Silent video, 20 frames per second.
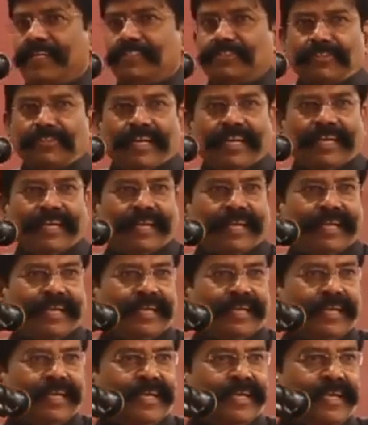அச்சுதன் நாயர்
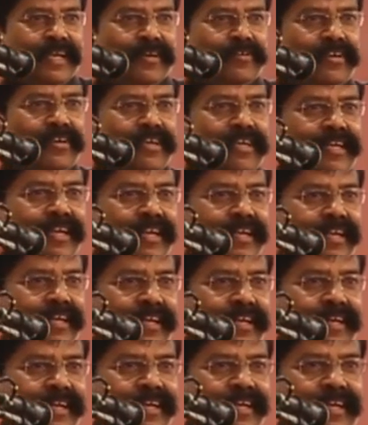எங்கன்னு கேட்டேன் அவர் ரிட்டையர்ட்
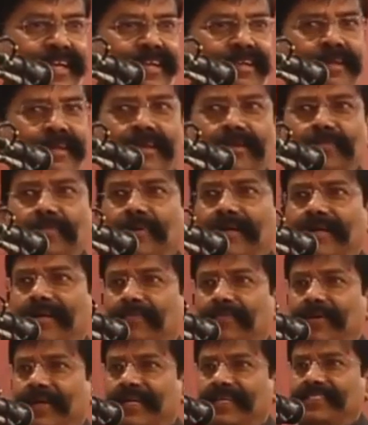ஆகிட்டார் எனக்கு
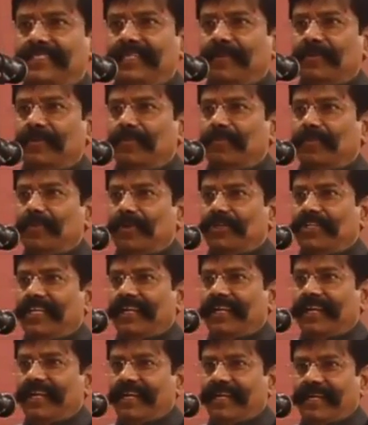மகா மகிழ்ச்சி நமக்கு
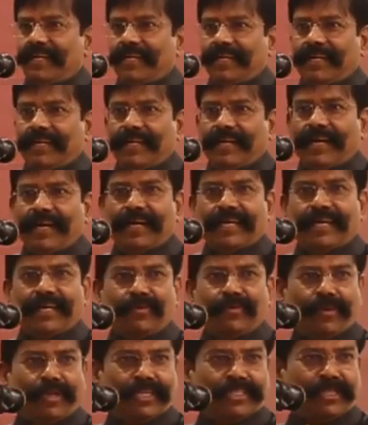போட்டியே இல்லைன்னு
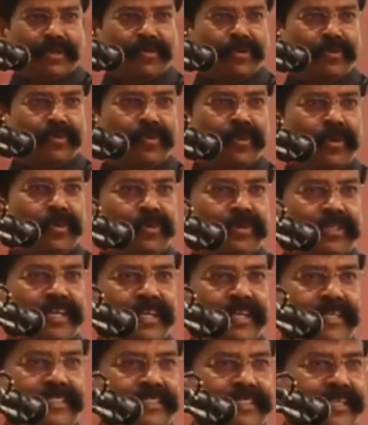ஆறடி உயரத்தில் ஒரு பொண்ணு
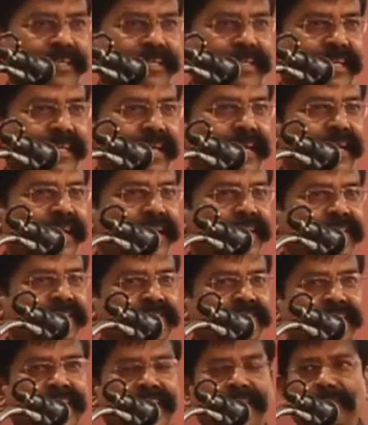வந்து நின்றுச்சு
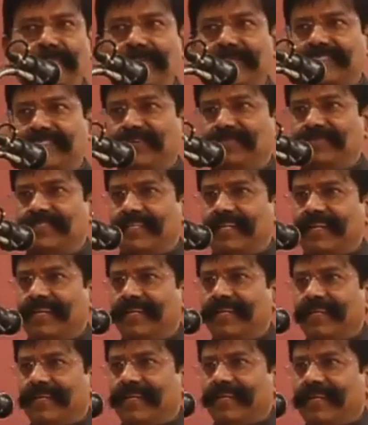கேரளாலேருந்து வந்து ஐபிஎஸ் ஆஃபீஸர்
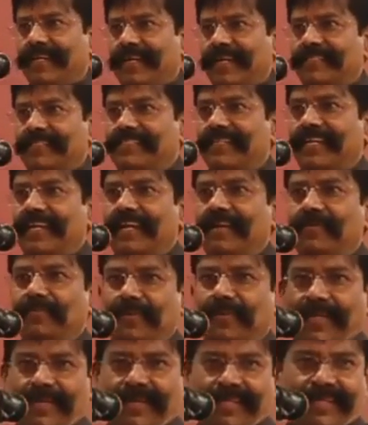அர்ச்சனான்னு
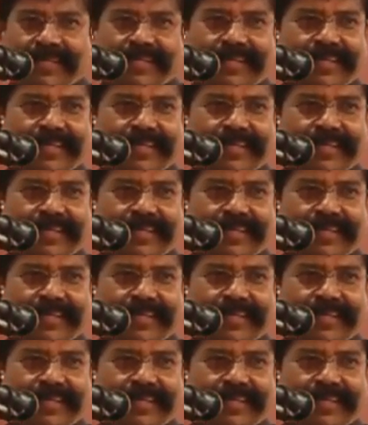பேர்